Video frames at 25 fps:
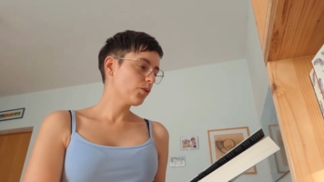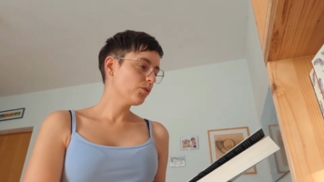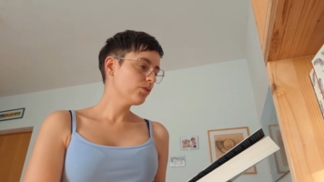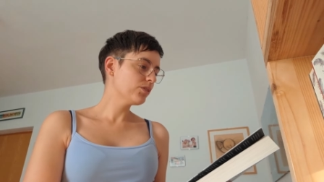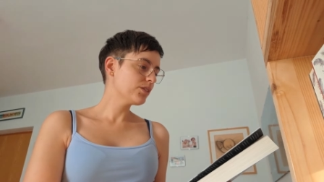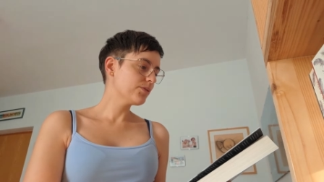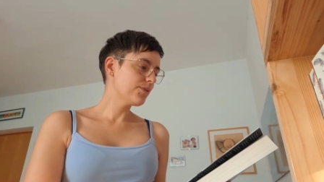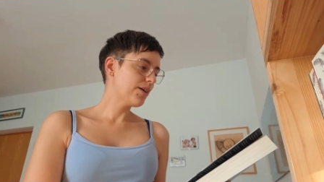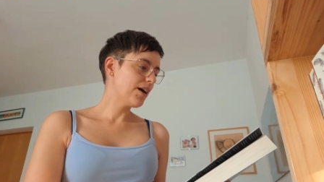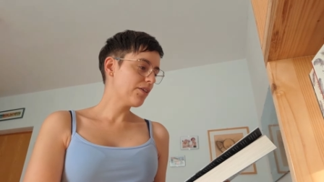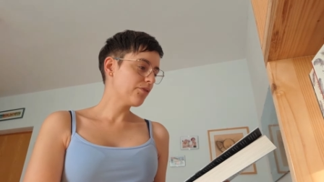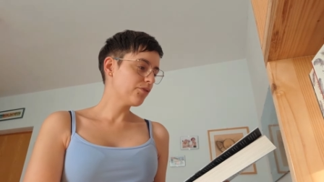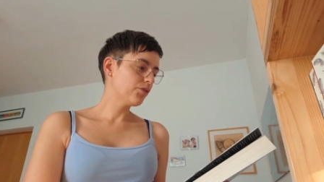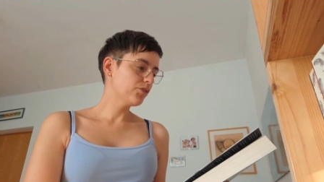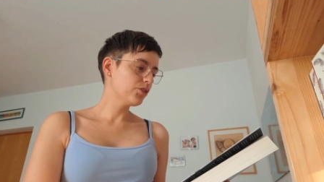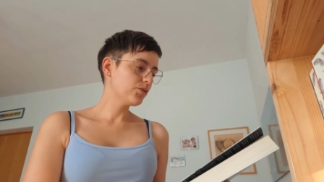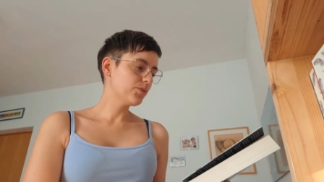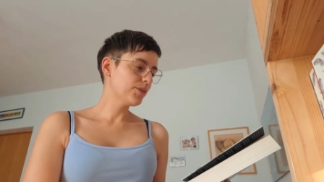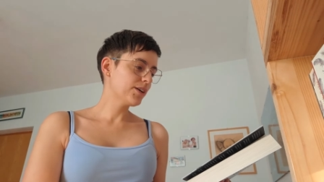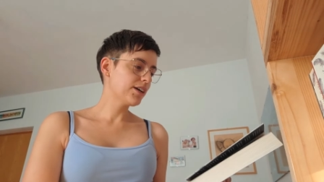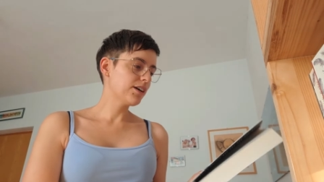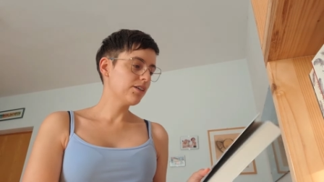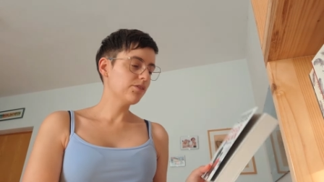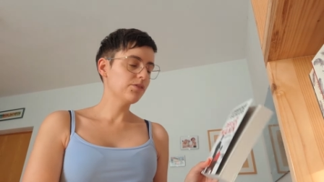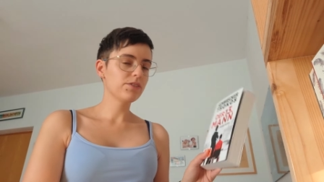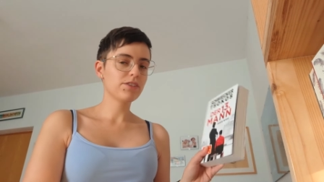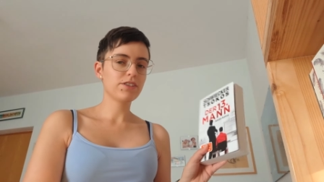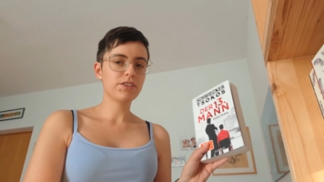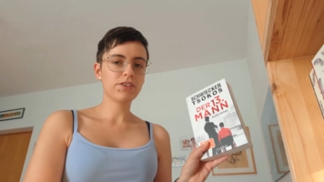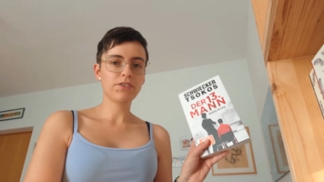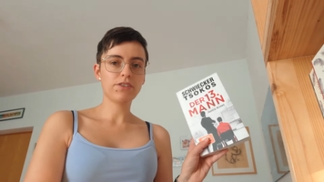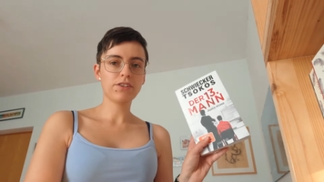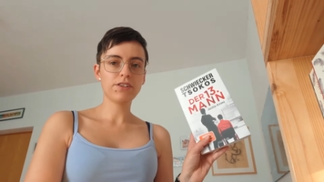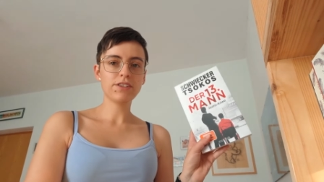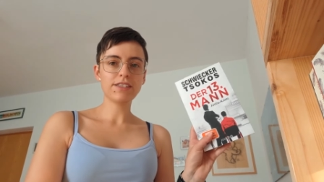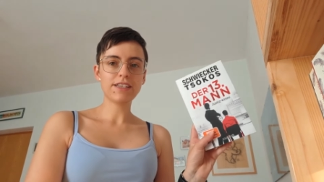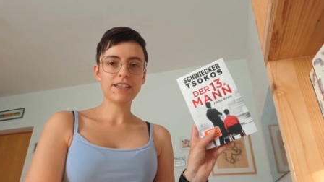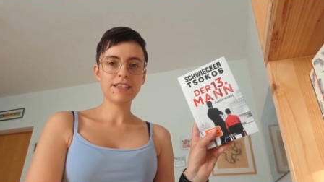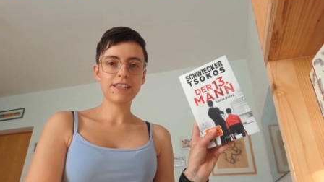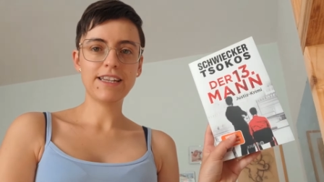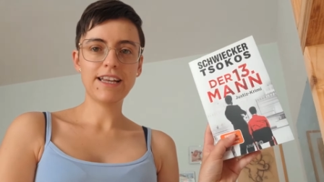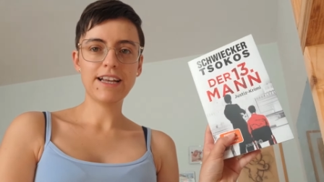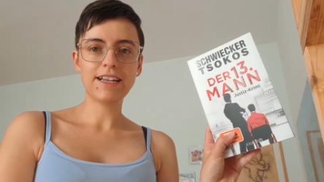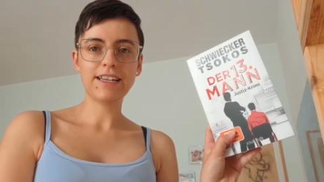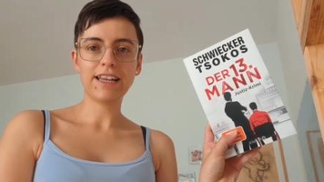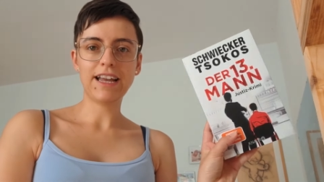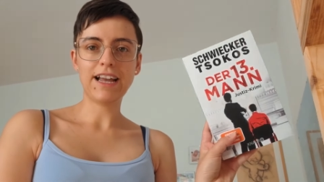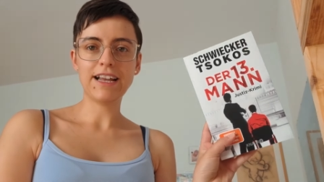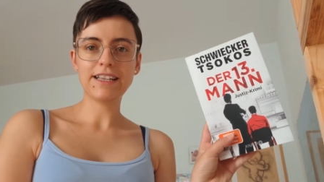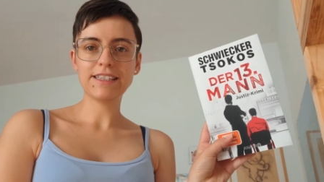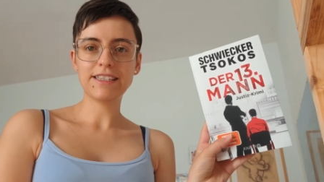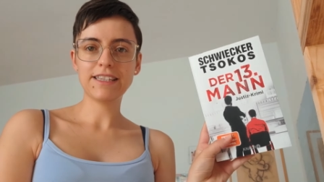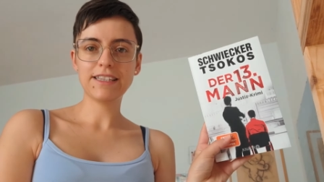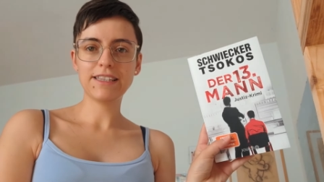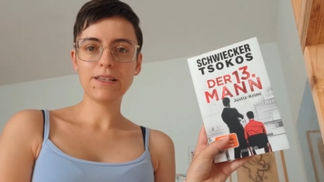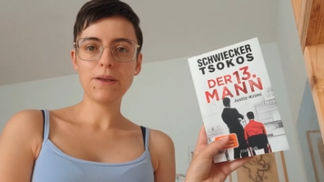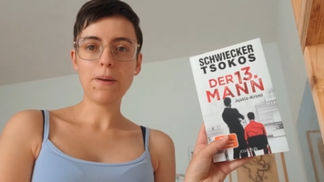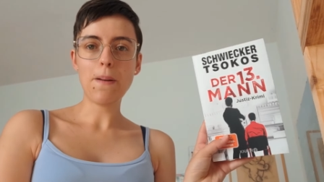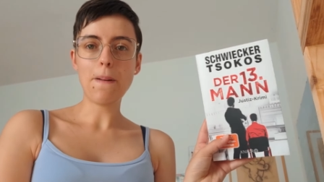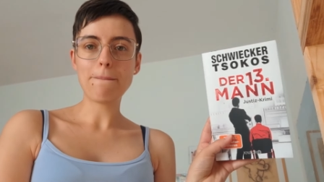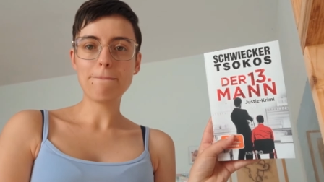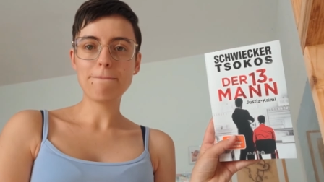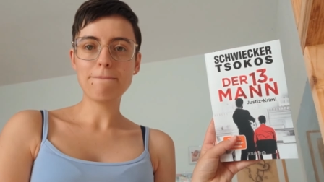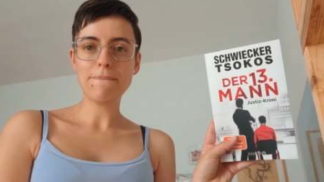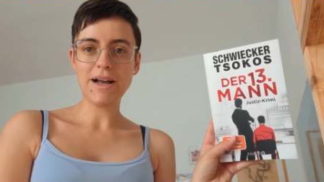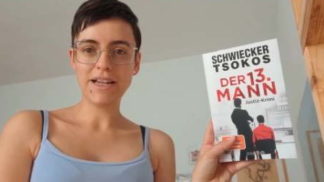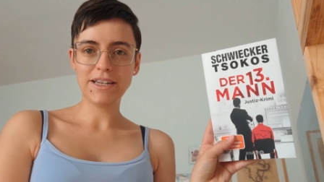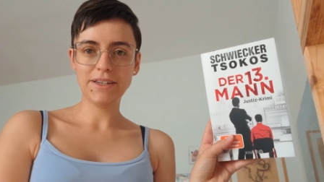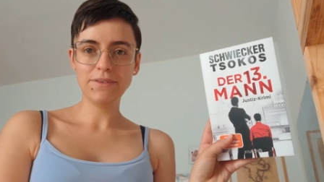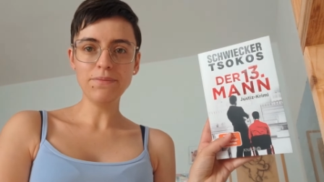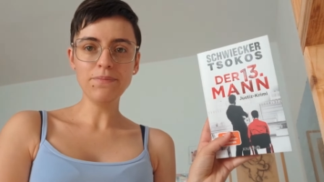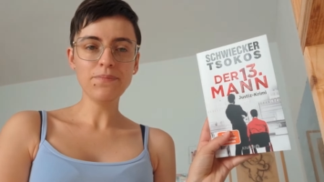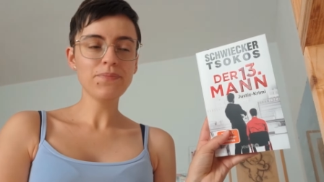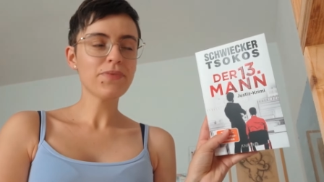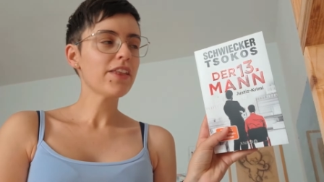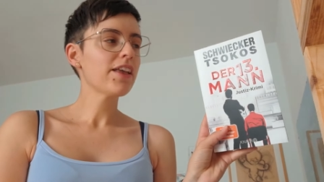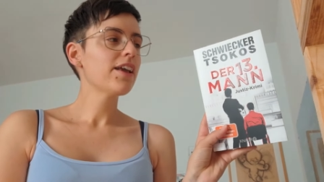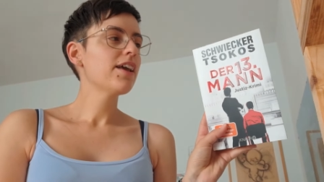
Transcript: Und zwar von Schwicker und Zokos, Der 13. Mann.